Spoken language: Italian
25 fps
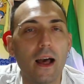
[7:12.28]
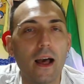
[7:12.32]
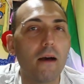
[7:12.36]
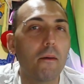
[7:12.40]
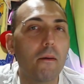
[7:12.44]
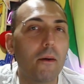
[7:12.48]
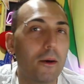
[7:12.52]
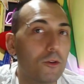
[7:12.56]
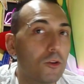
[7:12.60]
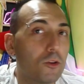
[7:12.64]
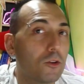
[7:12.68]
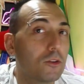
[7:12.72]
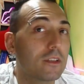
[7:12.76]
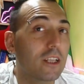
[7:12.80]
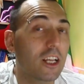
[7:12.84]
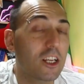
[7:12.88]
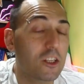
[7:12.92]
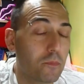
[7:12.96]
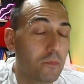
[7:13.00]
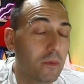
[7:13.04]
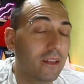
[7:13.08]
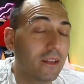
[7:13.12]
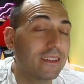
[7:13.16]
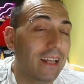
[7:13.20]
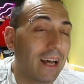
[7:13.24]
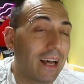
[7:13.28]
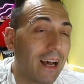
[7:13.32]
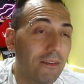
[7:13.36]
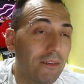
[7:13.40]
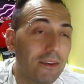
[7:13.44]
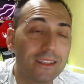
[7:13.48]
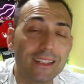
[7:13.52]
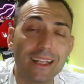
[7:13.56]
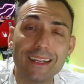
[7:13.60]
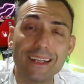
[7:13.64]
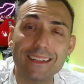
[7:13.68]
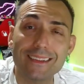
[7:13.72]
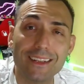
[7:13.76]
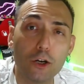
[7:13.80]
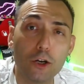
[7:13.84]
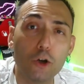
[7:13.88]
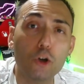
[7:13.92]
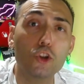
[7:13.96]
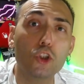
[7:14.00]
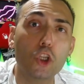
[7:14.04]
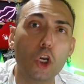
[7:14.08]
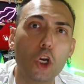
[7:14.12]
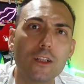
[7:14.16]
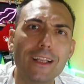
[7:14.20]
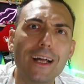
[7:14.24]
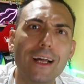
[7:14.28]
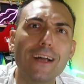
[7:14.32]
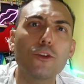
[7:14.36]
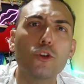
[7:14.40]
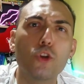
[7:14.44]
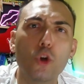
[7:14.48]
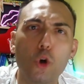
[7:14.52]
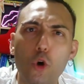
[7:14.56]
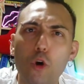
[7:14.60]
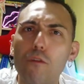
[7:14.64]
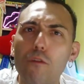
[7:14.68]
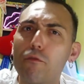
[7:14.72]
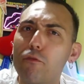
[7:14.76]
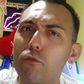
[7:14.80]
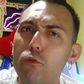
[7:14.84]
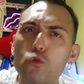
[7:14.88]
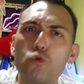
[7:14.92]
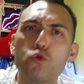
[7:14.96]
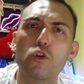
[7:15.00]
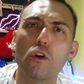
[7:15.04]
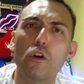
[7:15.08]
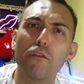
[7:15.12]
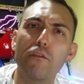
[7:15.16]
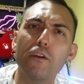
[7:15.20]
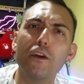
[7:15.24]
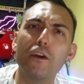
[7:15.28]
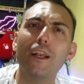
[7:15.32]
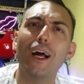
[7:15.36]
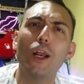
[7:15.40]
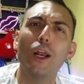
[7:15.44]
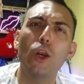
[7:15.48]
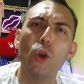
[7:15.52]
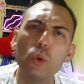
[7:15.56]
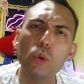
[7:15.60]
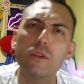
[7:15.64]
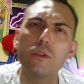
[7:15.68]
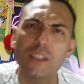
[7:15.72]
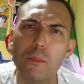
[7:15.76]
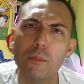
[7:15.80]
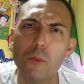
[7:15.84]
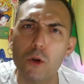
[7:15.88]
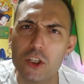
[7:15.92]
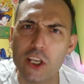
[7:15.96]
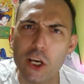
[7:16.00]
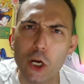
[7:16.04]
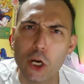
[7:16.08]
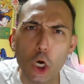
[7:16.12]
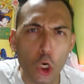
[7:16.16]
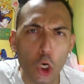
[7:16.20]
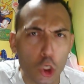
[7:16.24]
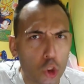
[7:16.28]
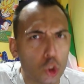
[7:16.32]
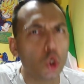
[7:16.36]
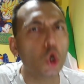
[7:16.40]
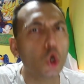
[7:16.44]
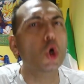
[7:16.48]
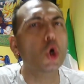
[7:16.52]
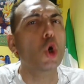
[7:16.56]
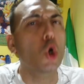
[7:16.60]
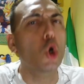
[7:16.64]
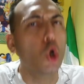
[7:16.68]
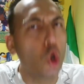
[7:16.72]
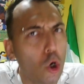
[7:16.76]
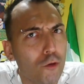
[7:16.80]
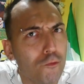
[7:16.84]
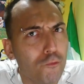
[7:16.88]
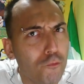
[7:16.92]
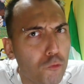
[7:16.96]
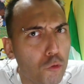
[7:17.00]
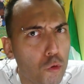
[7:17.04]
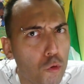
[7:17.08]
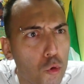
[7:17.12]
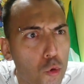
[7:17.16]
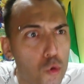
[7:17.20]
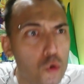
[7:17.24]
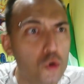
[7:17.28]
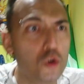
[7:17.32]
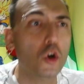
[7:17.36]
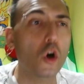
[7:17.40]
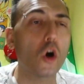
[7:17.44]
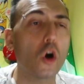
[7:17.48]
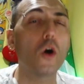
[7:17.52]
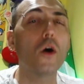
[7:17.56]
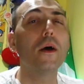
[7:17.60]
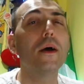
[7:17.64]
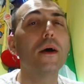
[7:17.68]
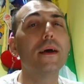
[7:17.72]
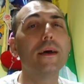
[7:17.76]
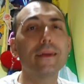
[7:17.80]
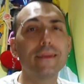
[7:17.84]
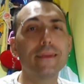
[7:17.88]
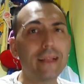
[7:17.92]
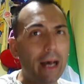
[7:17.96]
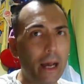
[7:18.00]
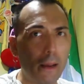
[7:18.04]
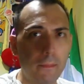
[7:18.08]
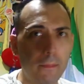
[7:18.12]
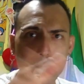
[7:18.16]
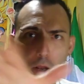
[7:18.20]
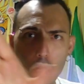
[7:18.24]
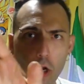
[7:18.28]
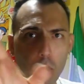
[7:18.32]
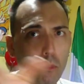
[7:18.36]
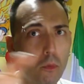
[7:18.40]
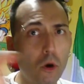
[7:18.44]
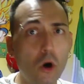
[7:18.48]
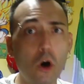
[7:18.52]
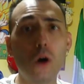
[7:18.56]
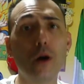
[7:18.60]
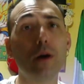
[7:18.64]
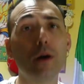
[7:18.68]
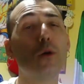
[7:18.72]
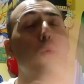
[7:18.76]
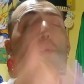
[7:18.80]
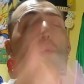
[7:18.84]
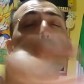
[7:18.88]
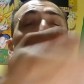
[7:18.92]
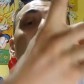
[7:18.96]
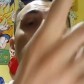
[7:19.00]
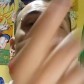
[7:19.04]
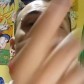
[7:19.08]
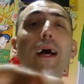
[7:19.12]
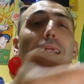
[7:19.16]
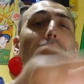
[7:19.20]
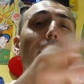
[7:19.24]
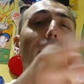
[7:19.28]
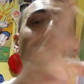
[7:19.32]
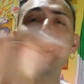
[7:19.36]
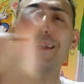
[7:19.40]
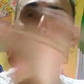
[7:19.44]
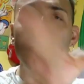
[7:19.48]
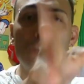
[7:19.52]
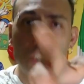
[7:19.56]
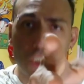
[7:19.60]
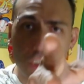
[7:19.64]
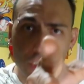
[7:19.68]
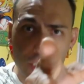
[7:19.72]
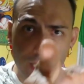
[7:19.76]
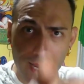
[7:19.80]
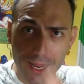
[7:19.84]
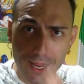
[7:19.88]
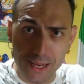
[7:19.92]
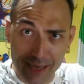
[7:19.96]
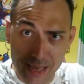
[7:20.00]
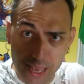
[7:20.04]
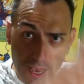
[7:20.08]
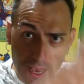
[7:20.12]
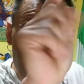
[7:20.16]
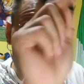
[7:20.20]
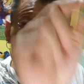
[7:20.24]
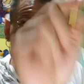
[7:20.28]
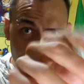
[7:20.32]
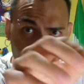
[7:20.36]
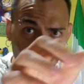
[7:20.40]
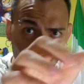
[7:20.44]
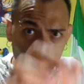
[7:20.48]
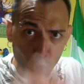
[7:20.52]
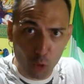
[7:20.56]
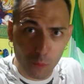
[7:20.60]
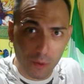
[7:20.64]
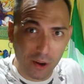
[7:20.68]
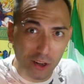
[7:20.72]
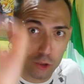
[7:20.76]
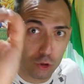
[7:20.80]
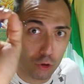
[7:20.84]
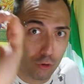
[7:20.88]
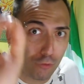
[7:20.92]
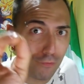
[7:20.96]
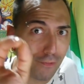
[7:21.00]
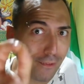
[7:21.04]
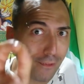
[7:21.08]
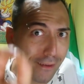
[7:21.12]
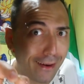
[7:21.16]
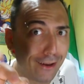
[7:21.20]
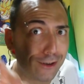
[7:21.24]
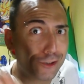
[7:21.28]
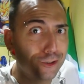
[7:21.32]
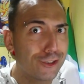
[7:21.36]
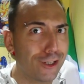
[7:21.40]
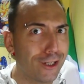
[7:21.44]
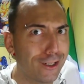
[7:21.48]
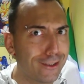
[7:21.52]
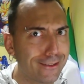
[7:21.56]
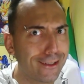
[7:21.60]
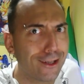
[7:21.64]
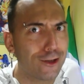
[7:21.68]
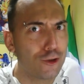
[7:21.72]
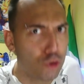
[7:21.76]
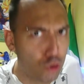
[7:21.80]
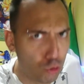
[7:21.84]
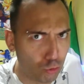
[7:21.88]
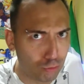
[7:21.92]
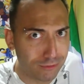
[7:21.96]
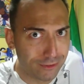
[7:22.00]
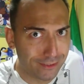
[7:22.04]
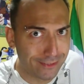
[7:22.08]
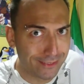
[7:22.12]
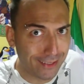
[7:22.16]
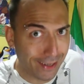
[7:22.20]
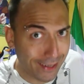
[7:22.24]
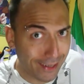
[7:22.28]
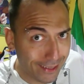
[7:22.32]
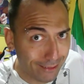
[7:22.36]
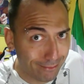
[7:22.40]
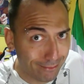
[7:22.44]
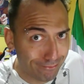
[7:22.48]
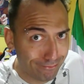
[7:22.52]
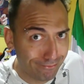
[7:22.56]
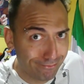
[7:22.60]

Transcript: beh, non ti aspettavi, tanto confuso, fino all'ultimo secondo confuso. Dai, però, mo una ne devi scegliere, eh. mi raccomando, fai la scelta giusta, eh.